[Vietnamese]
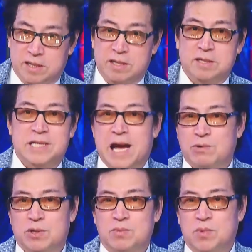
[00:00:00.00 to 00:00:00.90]
tự
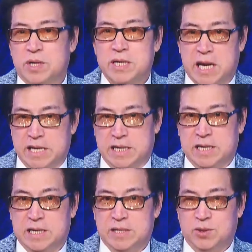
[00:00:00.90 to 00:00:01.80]
tạo cho ông một cái hình ảnh
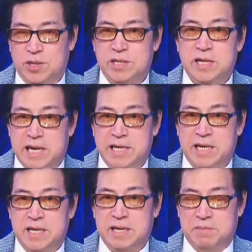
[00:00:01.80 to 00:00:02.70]
cho đến giờ này
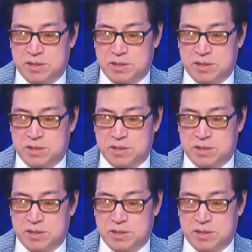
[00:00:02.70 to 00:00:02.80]
đây